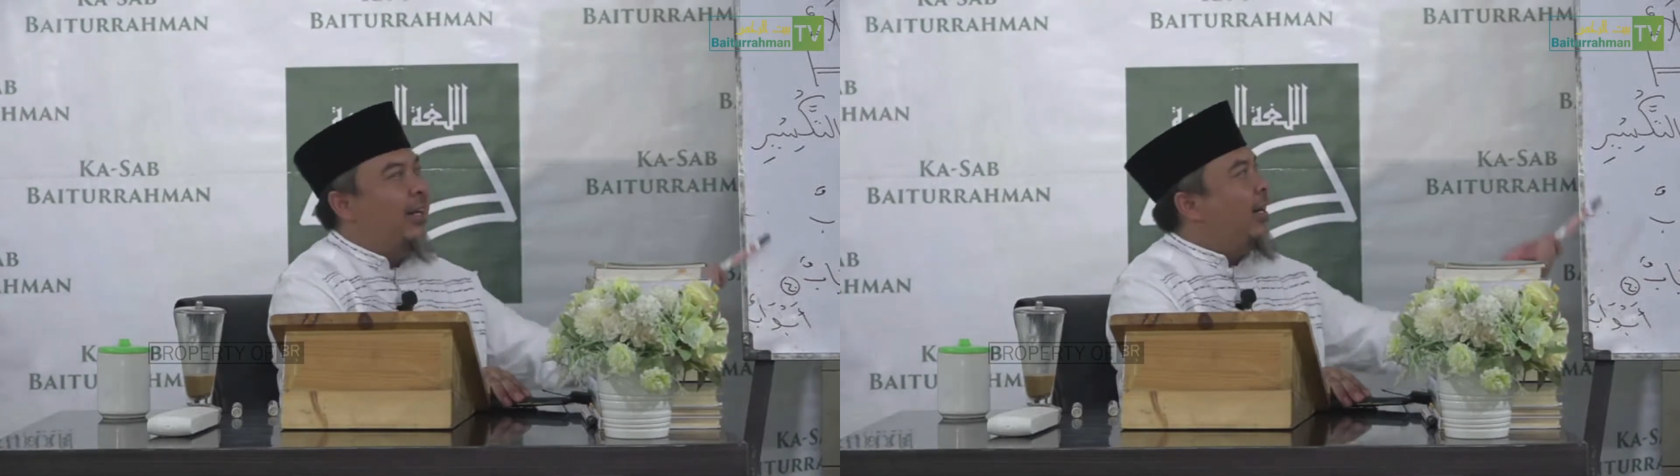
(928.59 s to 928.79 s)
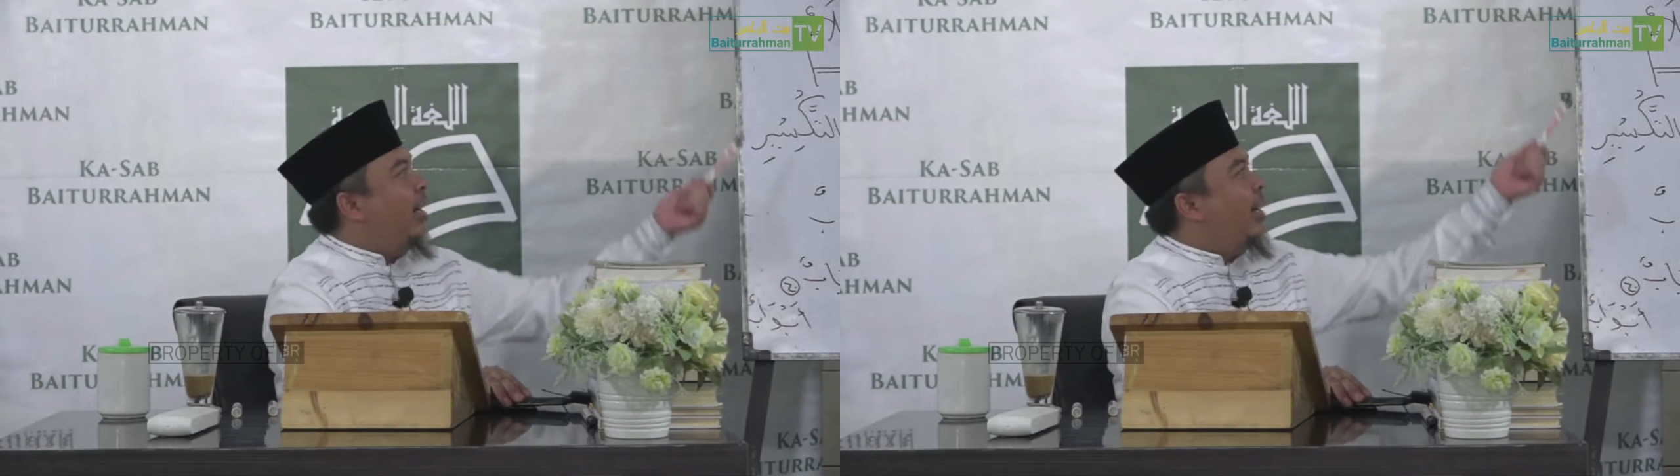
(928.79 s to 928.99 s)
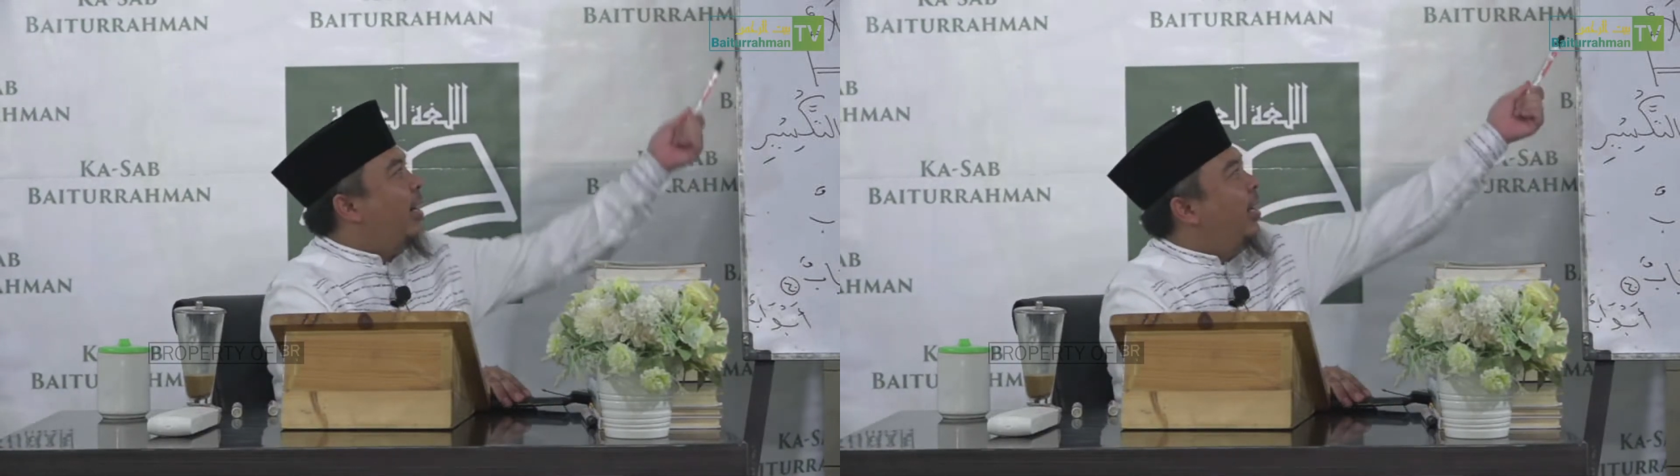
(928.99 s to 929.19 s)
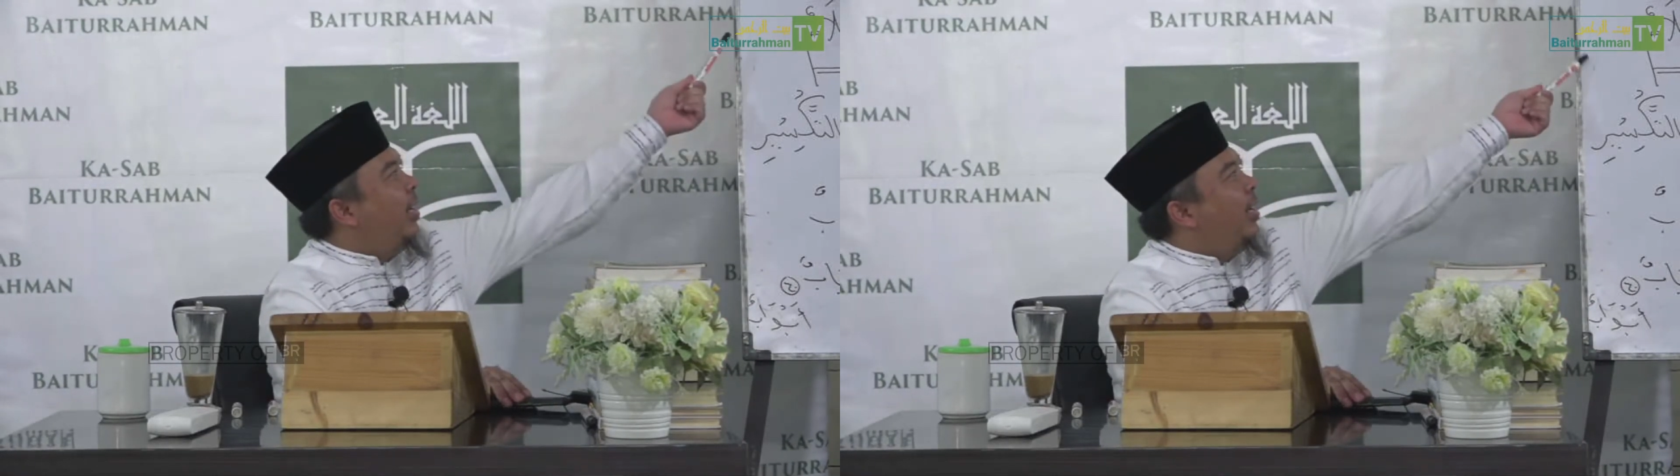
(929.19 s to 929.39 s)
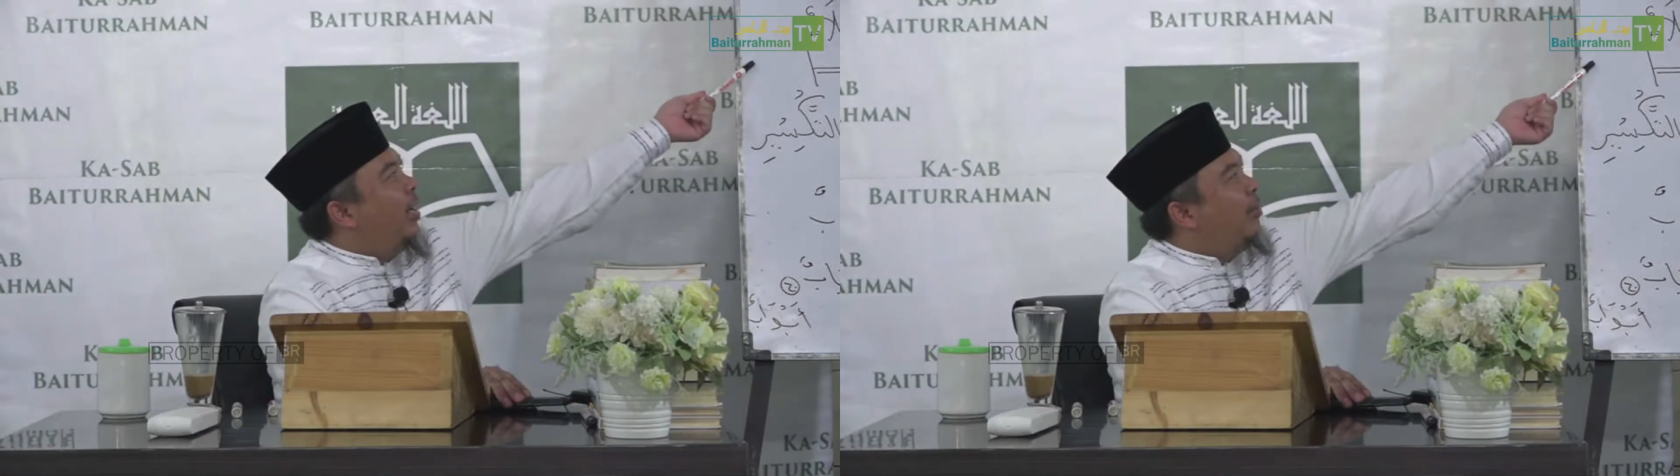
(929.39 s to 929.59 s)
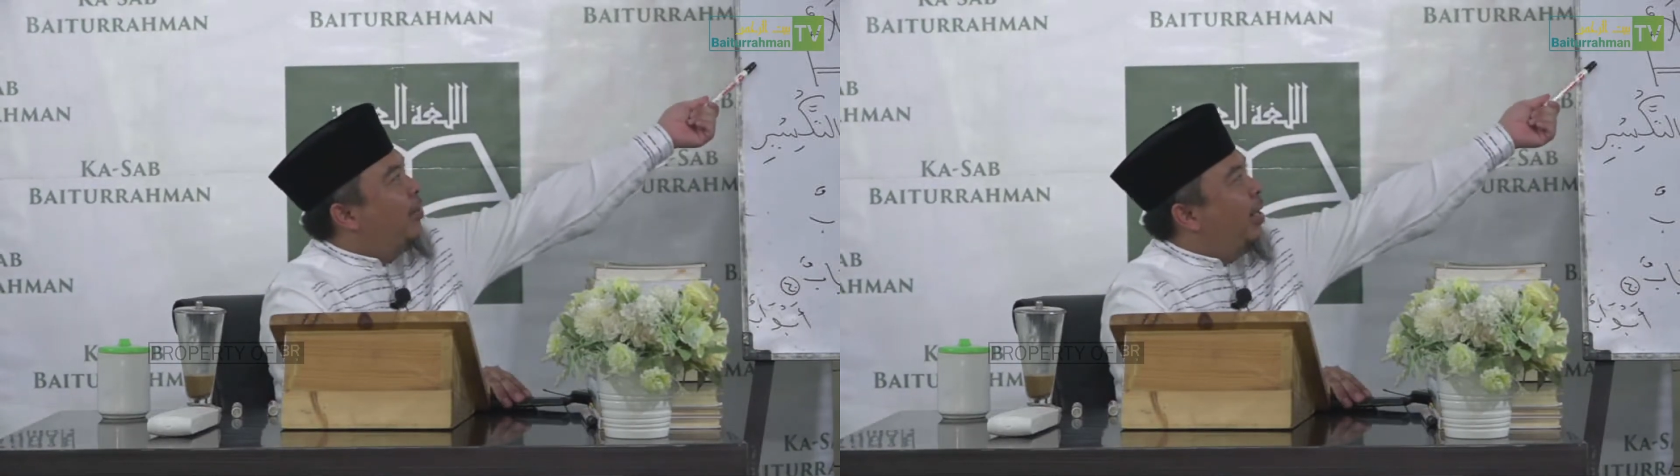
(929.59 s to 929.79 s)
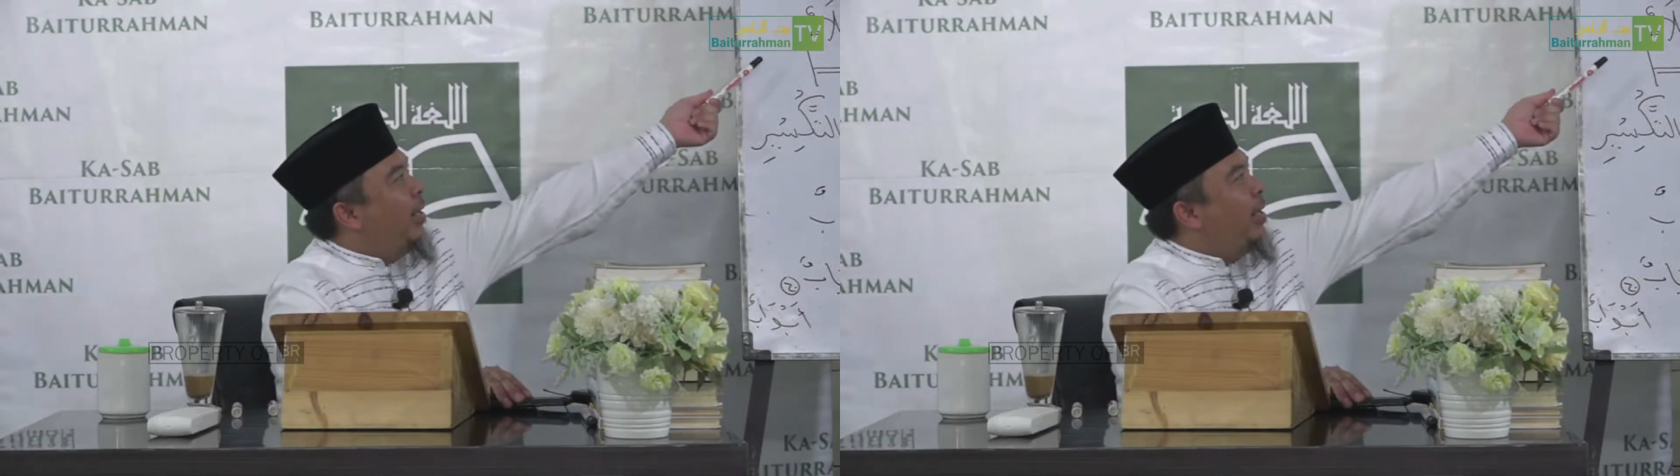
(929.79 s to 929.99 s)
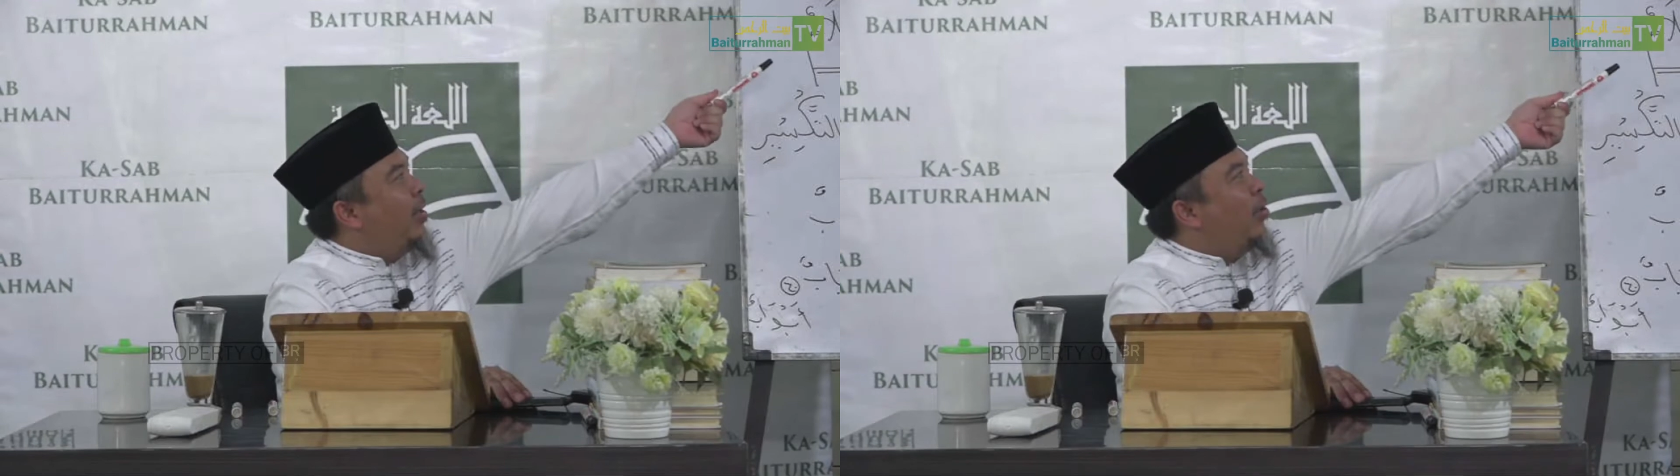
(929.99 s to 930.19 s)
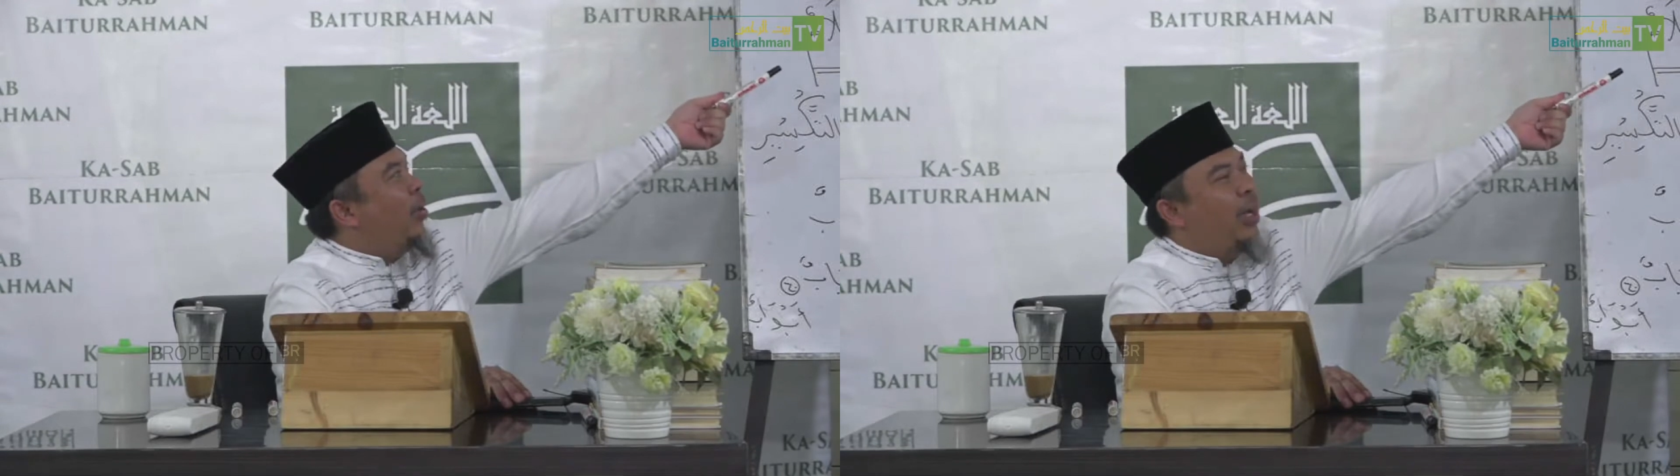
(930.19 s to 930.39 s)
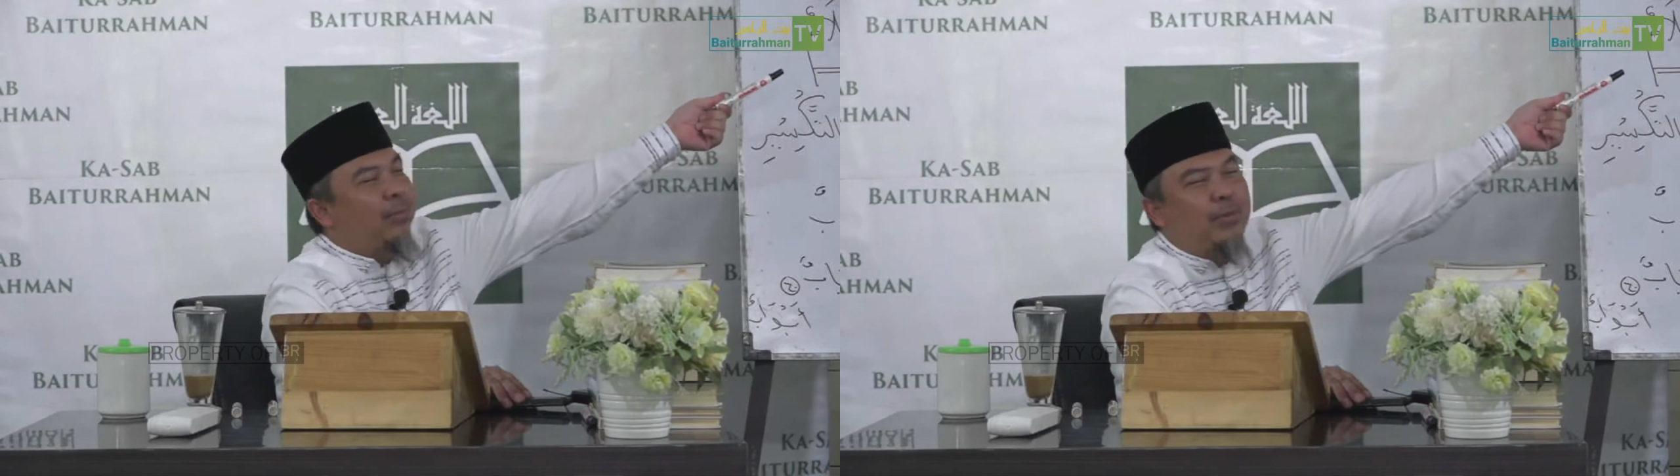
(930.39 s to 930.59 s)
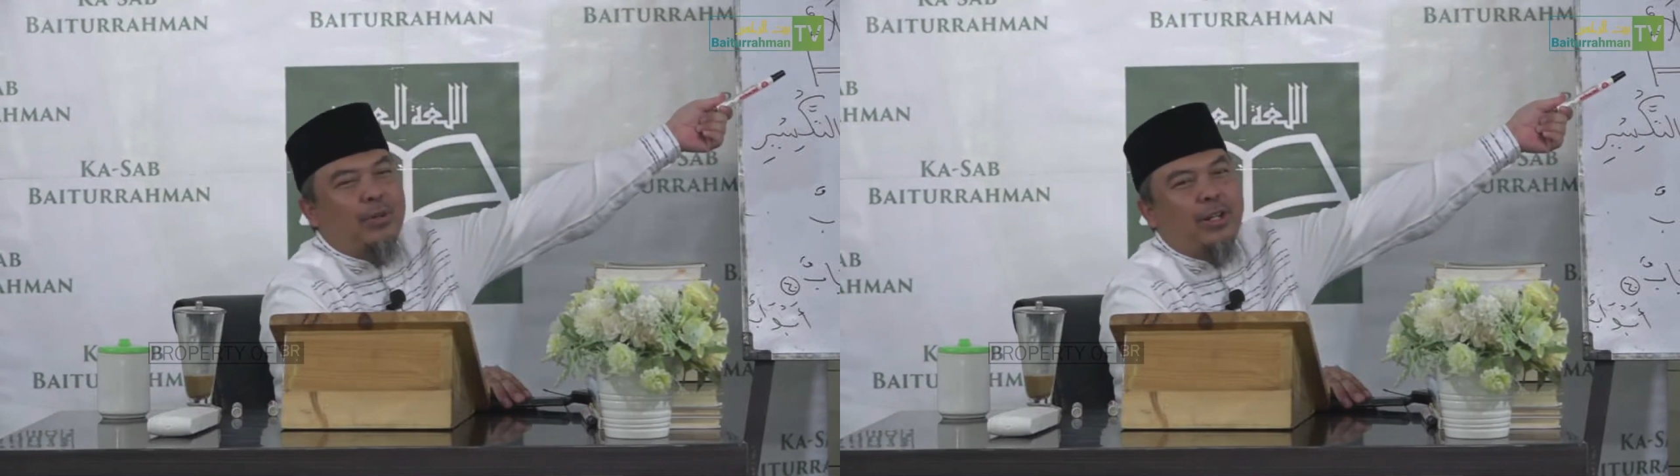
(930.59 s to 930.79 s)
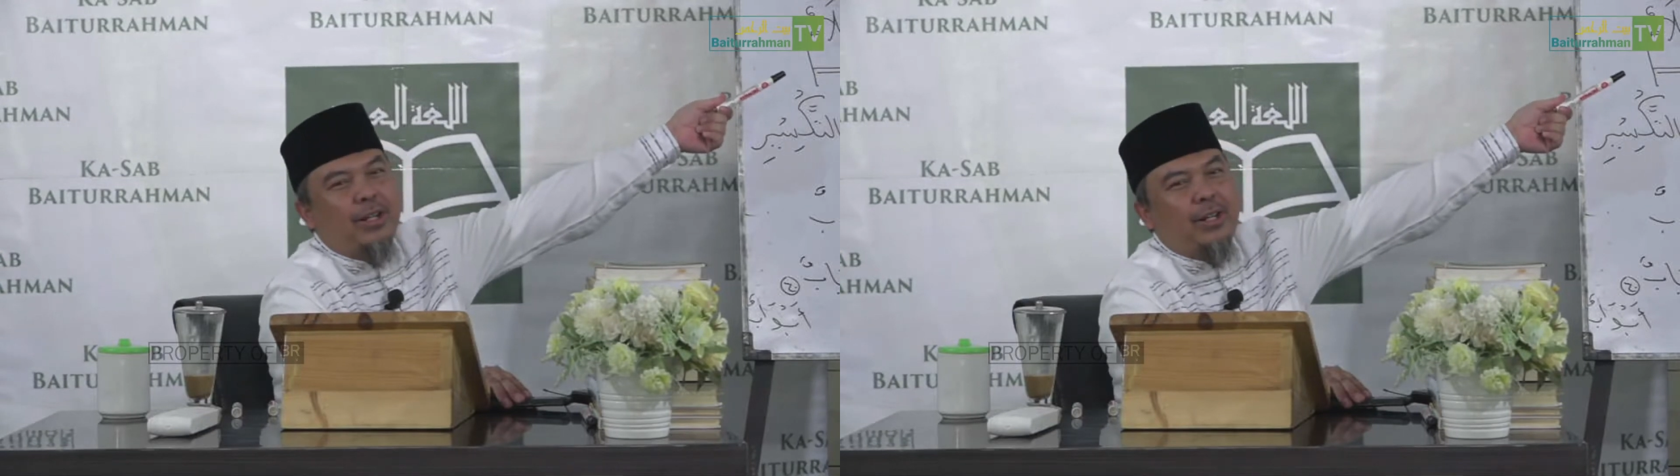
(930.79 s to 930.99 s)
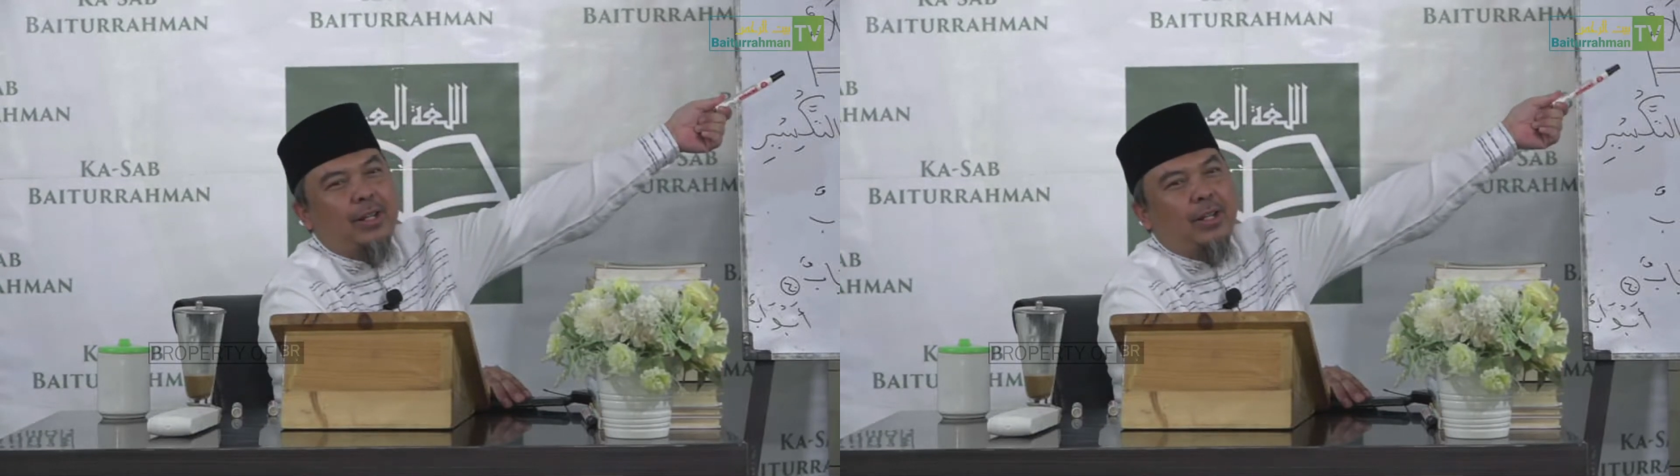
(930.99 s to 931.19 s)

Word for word: aklam ada kolamun